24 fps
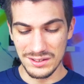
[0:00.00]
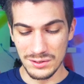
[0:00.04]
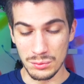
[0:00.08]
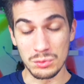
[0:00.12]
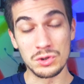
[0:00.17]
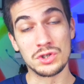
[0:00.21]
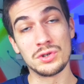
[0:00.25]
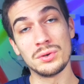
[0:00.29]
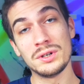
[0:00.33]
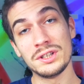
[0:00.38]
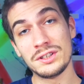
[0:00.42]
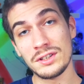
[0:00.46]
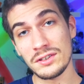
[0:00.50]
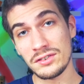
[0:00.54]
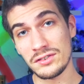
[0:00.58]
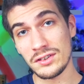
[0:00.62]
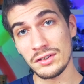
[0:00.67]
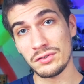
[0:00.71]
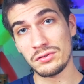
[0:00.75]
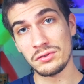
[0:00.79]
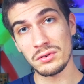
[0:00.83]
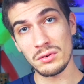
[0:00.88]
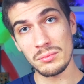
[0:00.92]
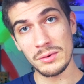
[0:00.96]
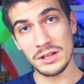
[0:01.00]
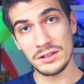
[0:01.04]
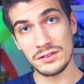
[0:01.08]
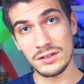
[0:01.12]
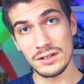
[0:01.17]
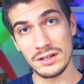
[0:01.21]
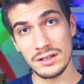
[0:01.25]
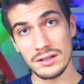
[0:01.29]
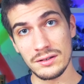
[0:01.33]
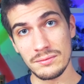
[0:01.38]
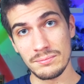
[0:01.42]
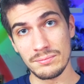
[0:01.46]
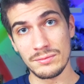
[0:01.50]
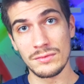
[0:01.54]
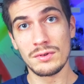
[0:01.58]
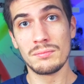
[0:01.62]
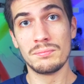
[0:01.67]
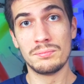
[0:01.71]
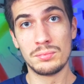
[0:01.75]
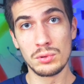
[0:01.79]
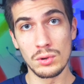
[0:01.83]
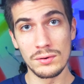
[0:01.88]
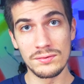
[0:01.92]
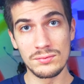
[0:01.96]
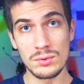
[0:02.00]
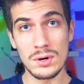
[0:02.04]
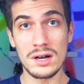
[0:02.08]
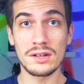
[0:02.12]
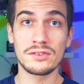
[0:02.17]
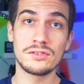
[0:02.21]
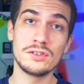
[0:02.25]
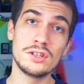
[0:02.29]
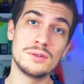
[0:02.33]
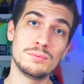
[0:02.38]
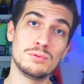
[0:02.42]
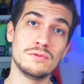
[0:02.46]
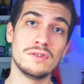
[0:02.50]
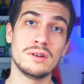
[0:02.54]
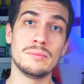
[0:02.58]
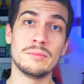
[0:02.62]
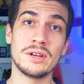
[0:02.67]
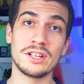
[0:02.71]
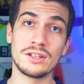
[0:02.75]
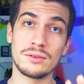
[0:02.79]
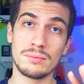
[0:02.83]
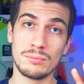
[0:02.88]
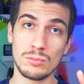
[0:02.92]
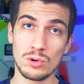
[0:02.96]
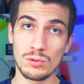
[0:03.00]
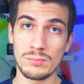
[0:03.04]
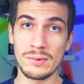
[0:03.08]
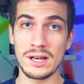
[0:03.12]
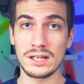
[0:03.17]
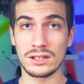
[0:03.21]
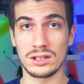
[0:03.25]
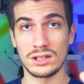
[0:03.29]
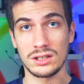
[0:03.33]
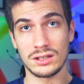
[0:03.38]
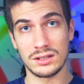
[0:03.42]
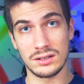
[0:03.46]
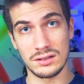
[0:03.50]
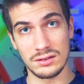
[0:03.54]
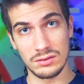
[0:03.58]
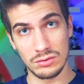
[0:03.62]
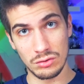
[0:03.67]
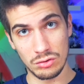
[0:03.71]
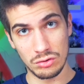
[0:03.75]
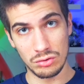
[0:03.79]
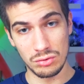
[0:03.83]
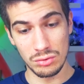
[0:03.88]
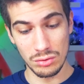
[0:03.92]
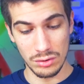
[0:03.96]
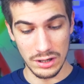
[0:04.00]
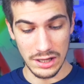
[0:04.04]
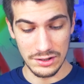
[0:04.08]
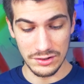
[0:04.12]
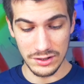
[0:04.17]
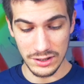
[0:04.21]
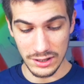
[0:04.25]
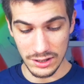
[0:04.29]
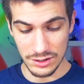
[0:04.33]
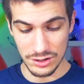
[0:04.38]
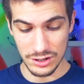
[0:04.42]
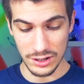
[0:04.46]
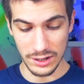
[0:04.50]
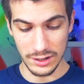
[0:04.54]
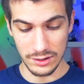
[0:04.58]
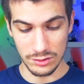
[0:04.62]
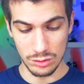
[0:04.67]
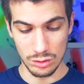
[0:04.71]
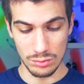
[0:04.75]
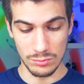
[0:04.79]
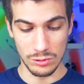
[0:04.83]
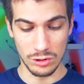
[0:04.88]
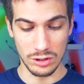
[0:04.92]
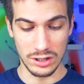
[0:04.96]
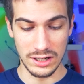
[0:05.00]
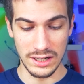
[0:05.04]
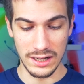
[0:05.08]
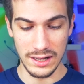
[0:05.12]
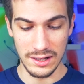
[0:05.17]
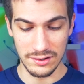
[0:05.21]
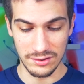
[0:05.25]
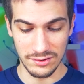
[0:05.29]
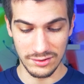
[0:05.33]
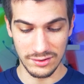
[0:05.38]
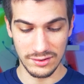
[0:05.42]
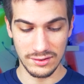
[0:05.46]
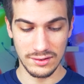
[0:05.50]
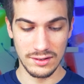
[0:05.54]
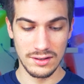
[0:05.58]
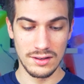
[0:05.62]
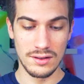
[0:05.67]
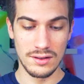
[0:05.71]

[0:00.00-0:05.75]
Donc je l'ai testé sur ma télé, pour voir si je pouvais mettre mon Mac sur la télé directement grâce